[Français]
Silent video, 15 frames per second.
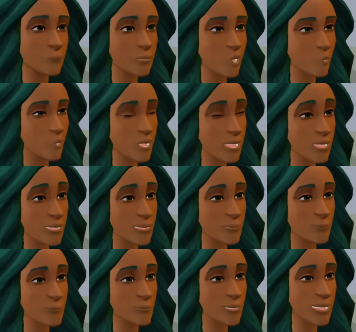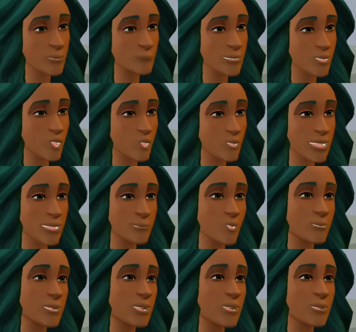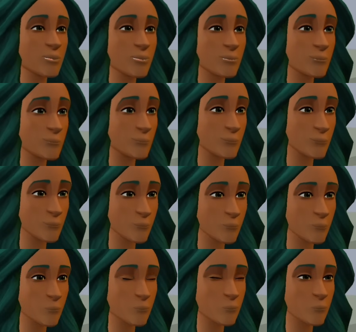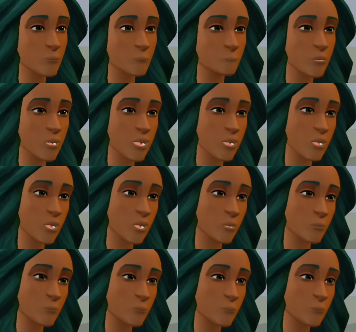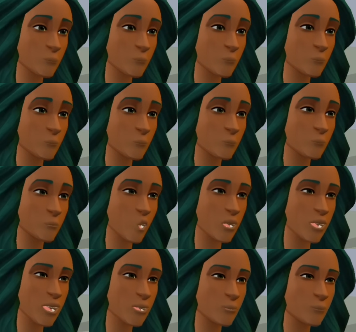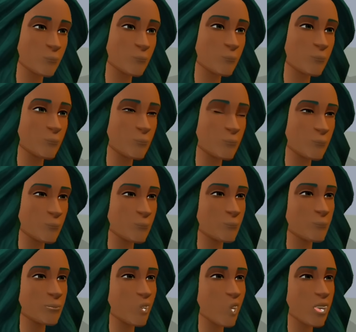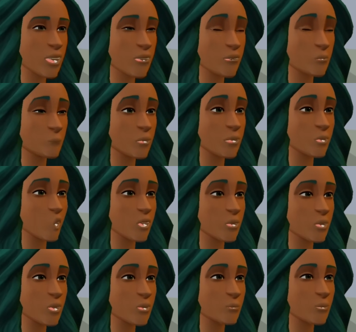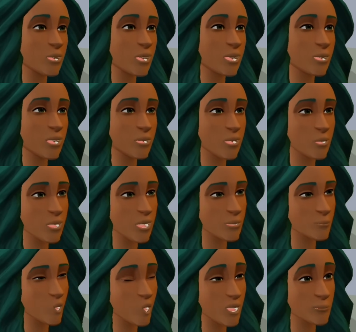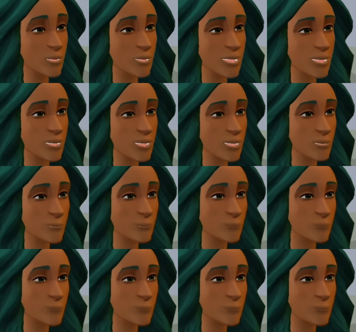En plus, tu as prononcé le mot magique. Mariage. Waouh. Aucune femme de son âge ne résiste à une demande de mariage.